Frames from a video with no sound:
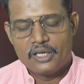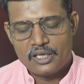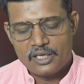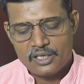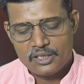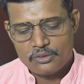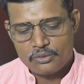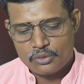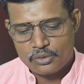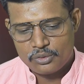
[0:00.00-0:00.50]

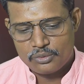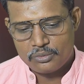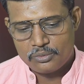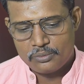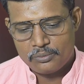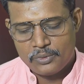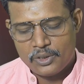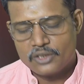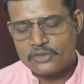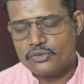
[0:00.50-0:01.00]
நல்ல ஒரு
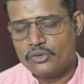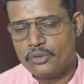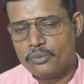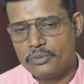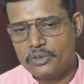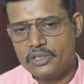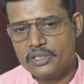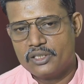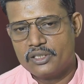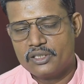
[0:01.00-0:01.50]

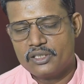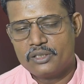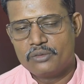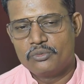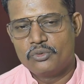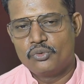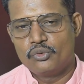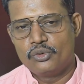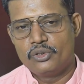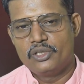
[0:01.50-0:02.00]
மாதம் அப்படிங்கிறத
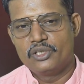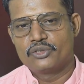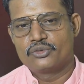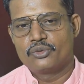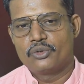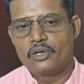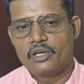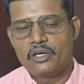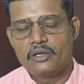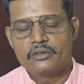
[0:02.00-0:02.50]
நம்ம
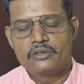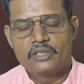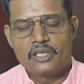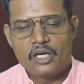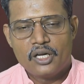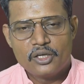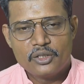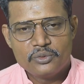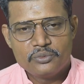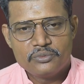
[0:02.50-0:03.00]
உறுதியாக சொல்லலாம்
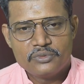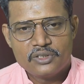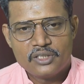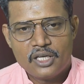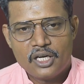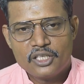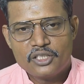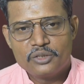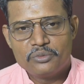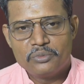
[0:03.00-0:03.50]
நாடும்
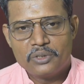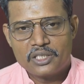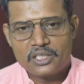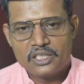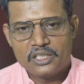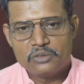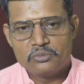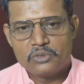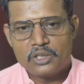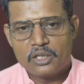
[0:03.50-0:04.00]
நாட்டு
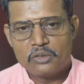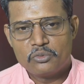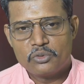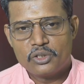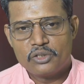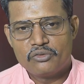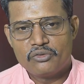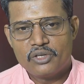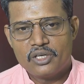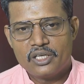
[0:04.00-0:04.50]
மக்களும்
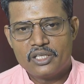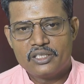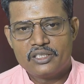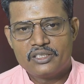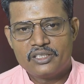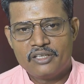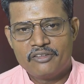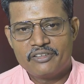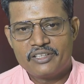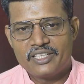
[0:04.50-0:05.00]
நலமுடன் வாழ
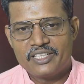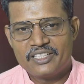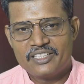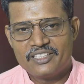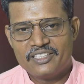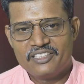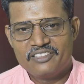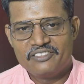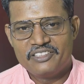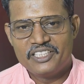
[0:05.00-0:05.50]

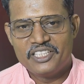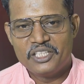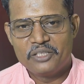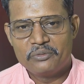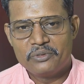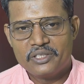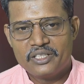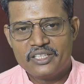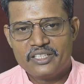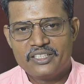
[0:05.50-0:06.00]
நவகிரகங்களை
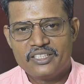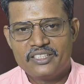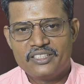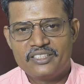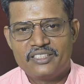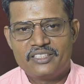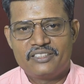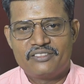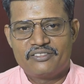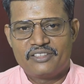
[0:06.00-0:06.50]
வேண்டி அமைகிறேன்
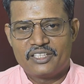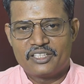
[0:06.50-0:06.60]
நன்றி